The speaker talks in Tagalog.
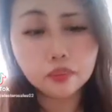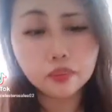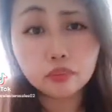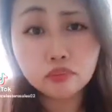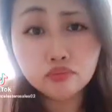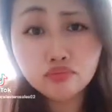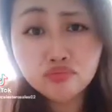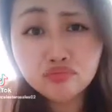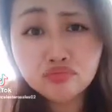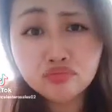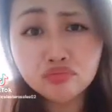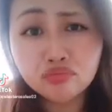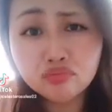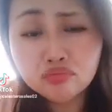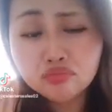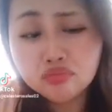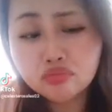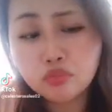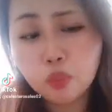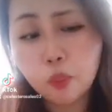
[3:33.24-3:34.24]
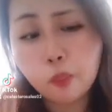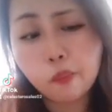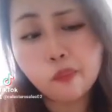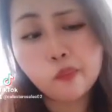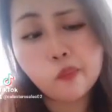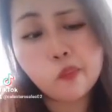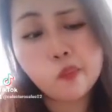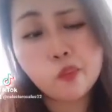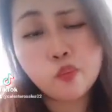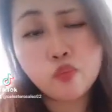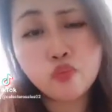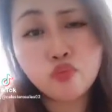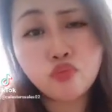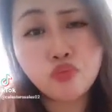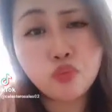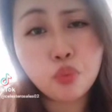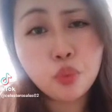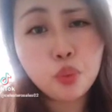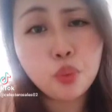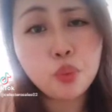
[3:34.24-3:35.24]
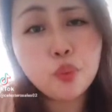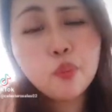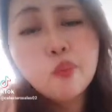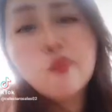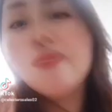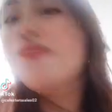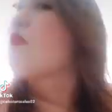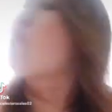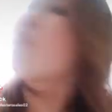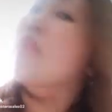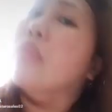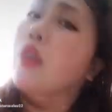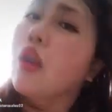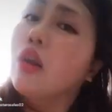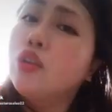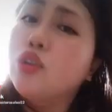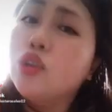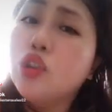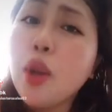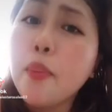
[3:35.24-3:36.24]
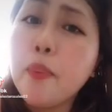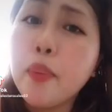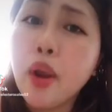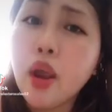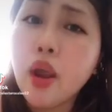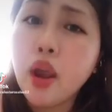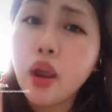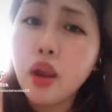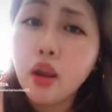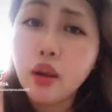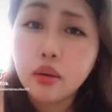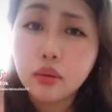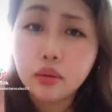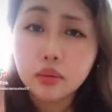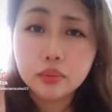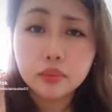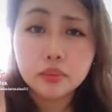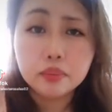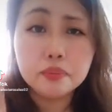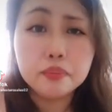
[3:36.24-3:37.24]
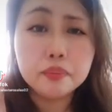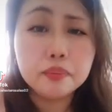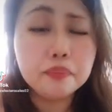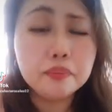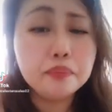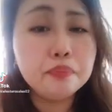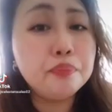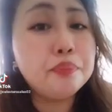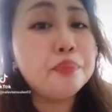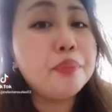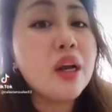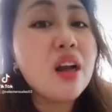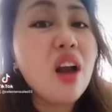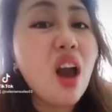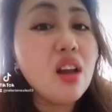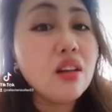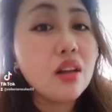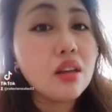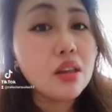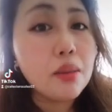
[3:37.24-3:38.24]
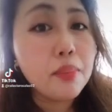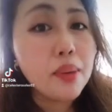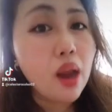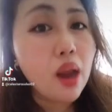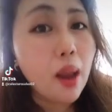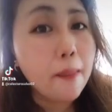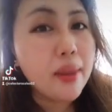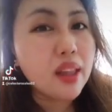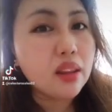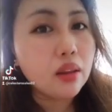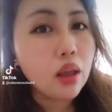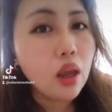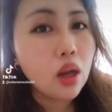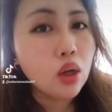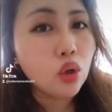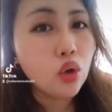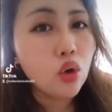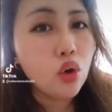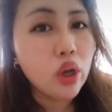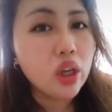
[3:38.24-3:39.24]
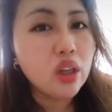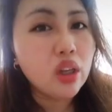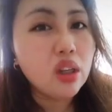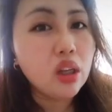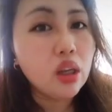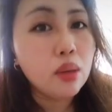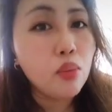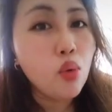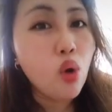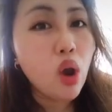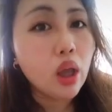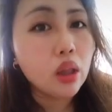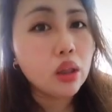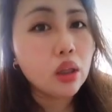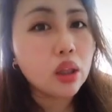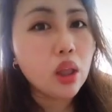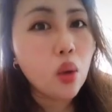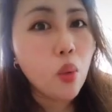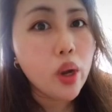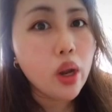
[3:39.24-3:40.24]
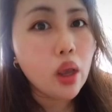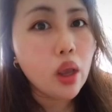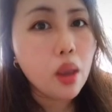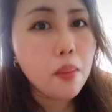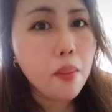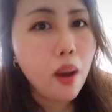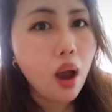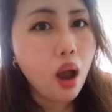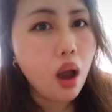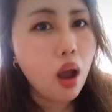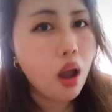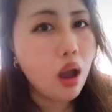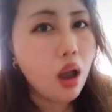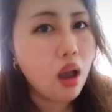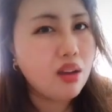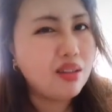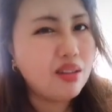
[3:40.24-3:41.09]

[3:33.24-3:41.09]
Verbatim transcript: Haladay, bakit tumadaba ka na naman? Siyempre, pagkain kasi binabantayan ko hindi buhay at katawan ng iba.